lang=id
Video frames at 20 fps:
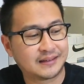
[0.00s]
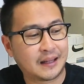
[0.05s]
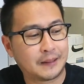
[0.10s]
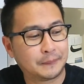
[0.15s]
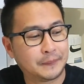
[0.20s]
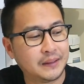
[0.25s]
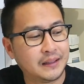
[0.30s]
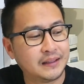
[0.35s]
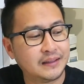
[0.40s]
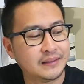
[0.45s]

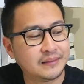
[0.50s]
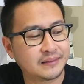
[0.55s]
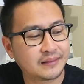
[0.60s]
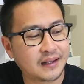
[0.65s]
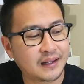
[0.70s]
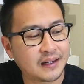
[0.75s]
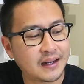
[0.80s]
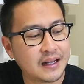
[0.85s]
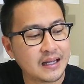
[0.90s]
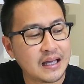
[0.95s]
Tapi ini
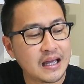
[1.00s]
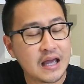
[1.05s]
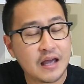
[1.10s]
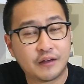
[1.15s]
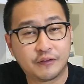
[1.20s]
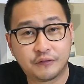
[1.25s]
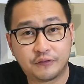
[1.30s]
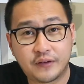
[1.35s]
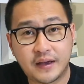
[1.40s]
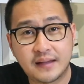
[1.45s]
sekarang
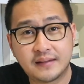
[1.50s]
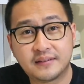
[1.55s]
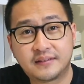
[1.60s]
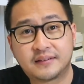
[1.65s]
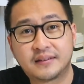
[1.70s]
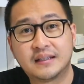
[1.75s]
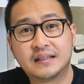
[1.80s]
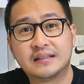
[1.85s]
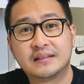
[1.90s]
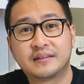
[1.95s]

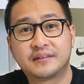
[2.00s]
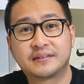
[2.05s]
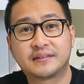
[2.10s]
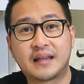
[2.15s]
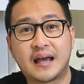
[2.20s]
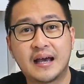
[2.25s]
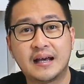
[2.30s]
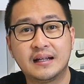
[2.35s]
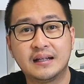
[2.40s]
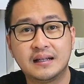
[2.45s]
Vans
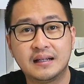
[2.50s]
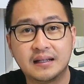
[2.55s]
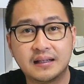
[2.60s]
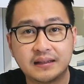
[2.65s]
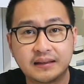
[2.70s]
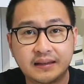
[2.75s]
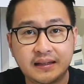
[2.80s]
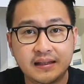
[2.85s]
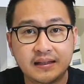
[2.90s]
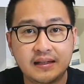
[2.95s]
Style
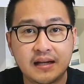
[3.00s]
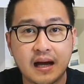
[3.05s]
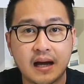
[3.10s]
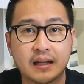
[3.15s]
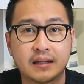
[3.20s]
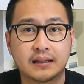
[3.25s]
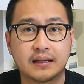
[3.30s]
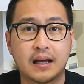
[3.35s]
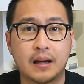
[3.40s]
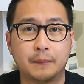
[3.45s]

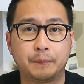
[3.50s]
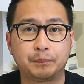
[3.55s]
36.